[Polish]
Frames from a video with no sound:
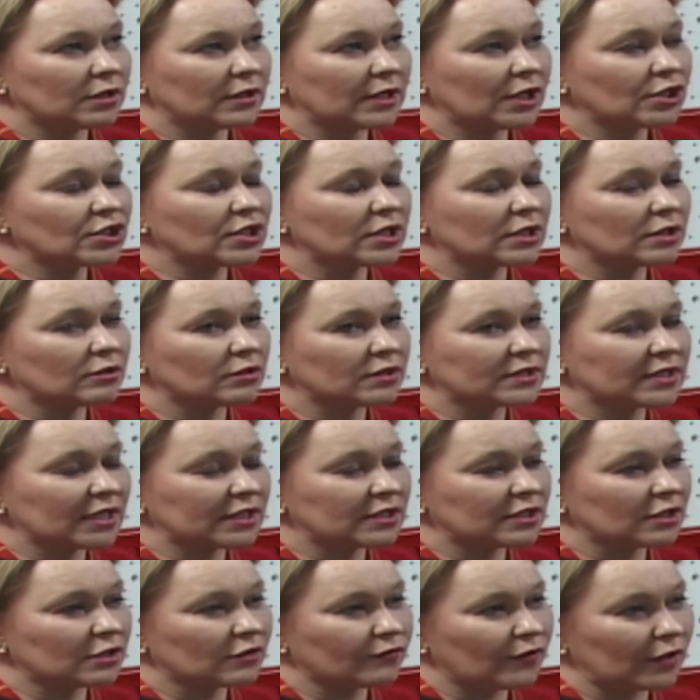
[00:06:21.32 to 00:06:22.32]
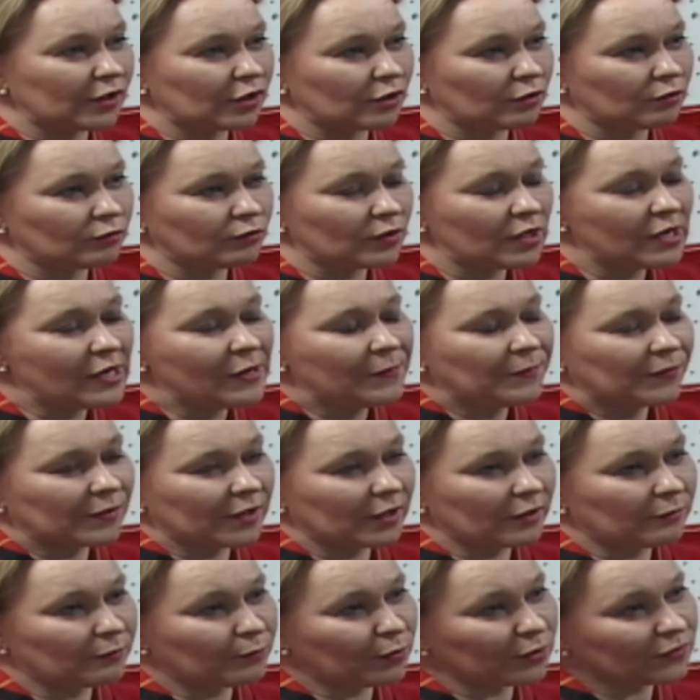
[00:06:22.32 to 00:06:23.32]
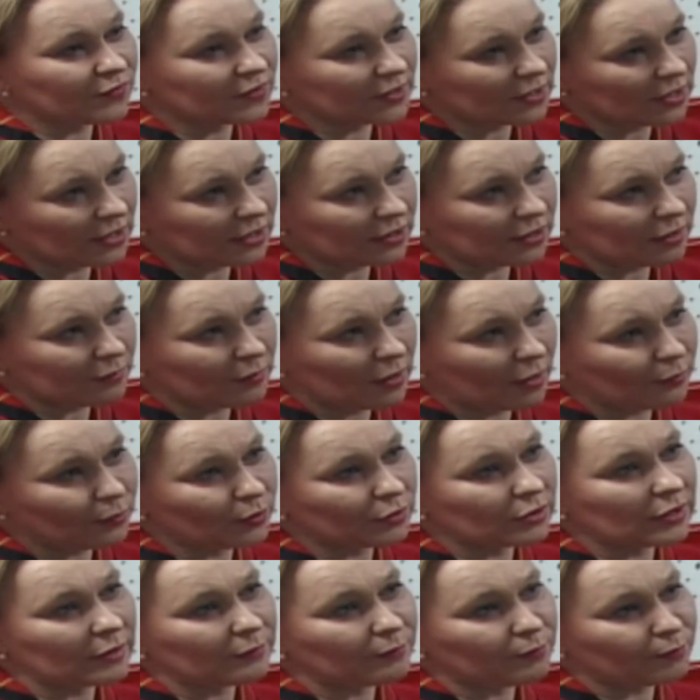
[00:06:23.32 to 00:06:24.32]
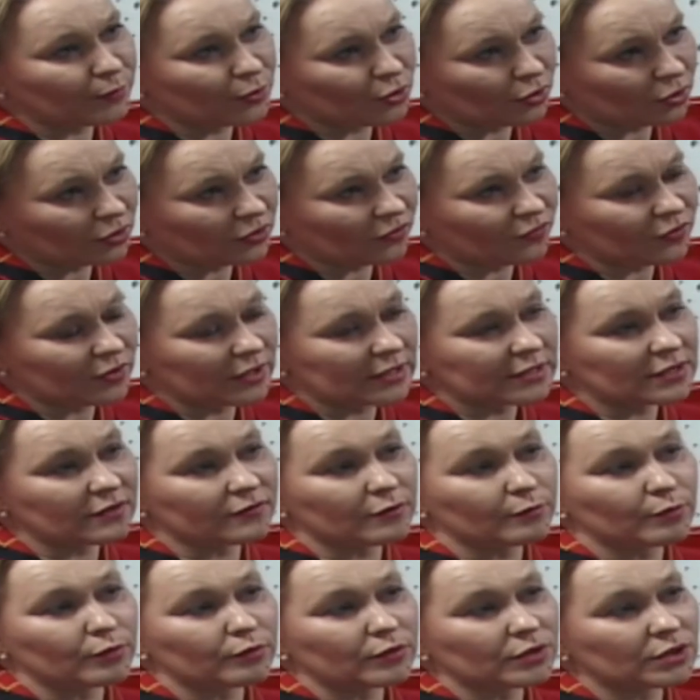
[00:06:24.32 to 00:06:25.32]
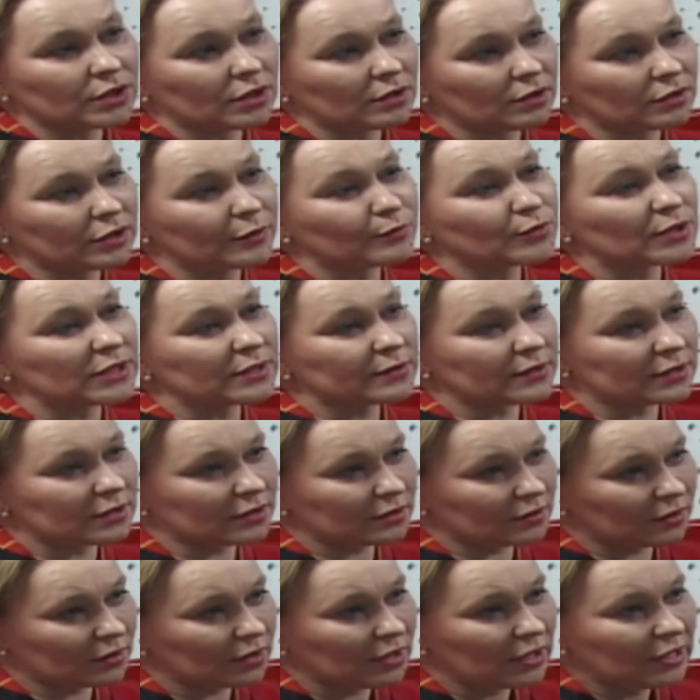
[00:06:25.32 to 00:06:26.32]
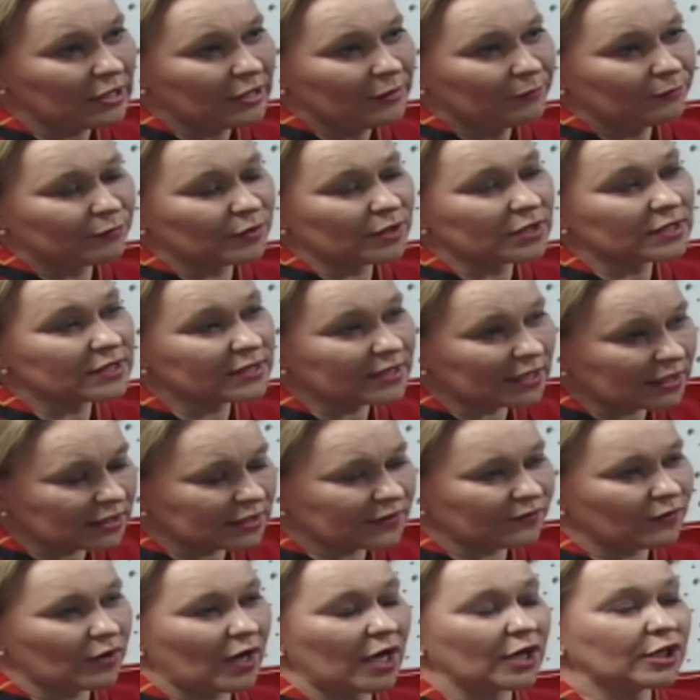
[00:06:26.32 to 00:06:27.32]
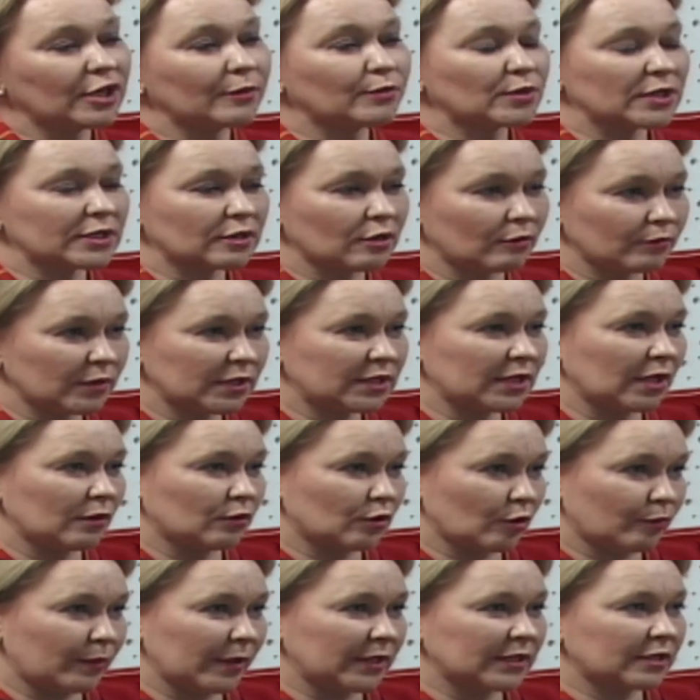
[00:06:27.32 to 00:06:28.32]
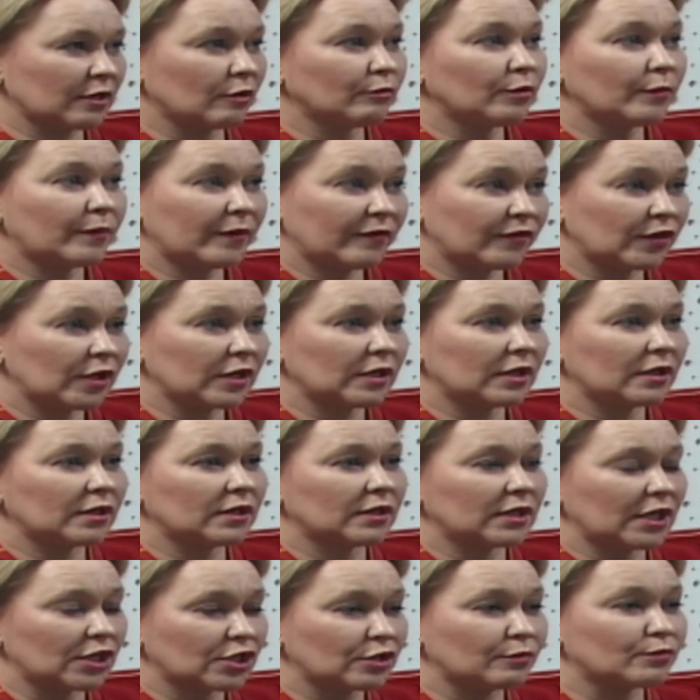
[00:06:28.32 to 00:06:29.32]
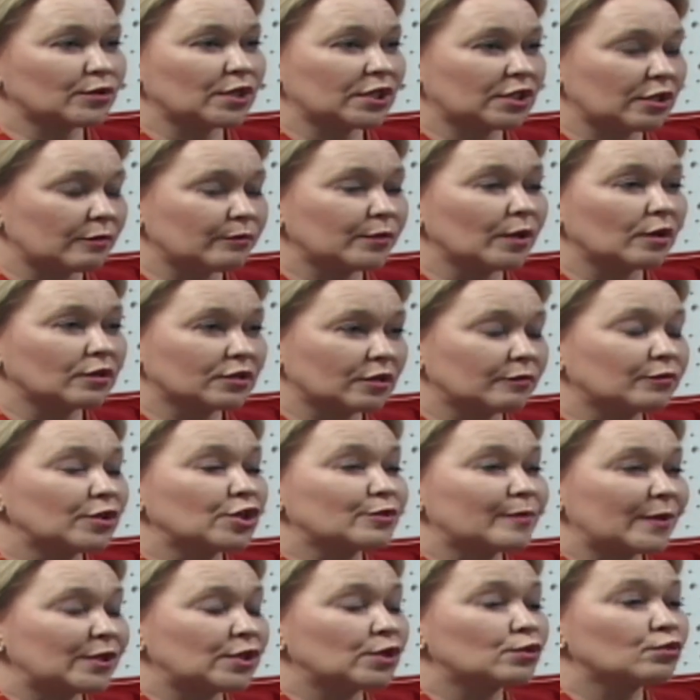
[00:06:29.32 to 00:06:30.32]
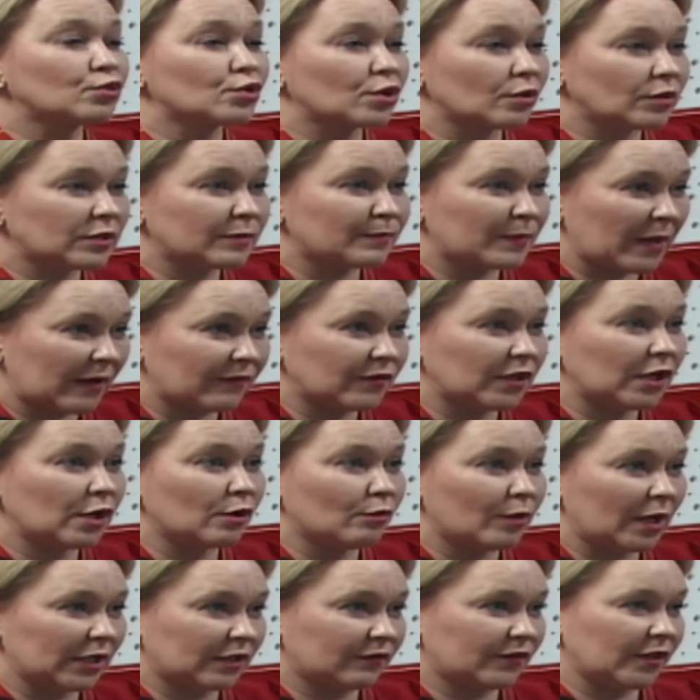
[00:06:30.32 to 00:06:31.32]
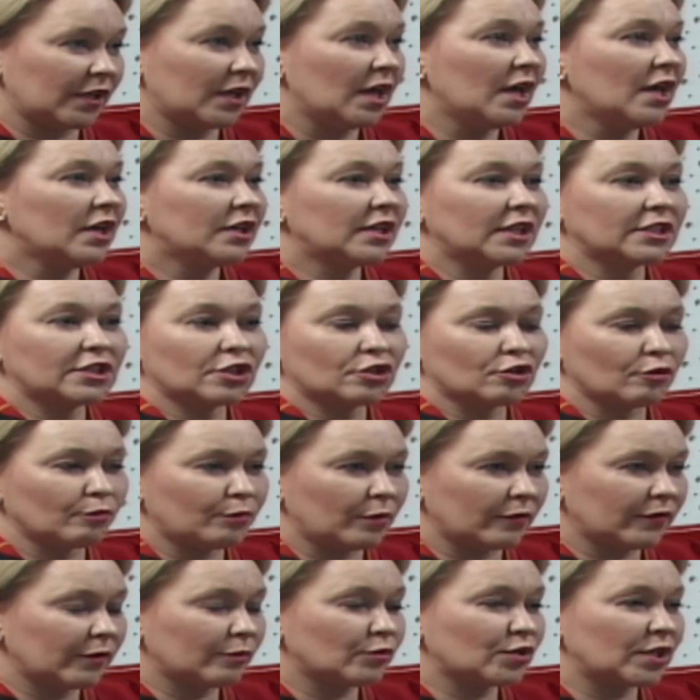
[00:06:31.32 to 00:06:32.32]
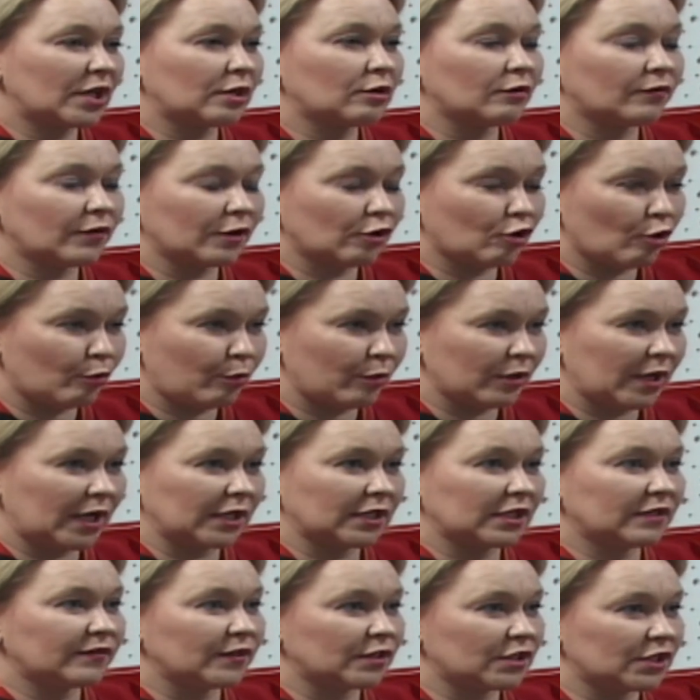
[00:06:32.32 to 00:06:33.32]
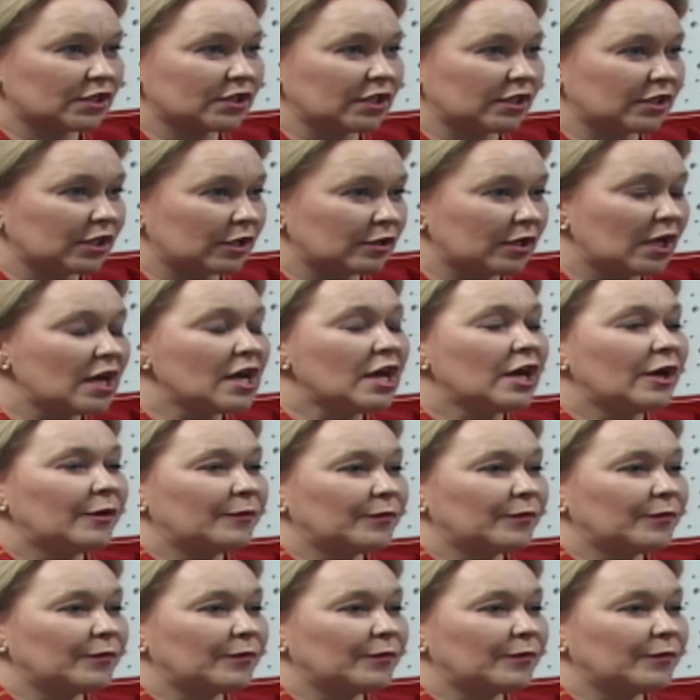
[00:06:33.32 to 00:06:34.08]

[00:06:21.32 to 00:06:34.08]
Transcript: e, nasze negocjacje trwają pod względem, aby te środki finansowe były dzielone przez ministerstwa, a nie przez Komisję Europejską, bo pewnie naszym przedsiębiorcom też będzie dużo sprawniej i łatwiej. Ja zresztą powiem, że jako Wielkopolanie 21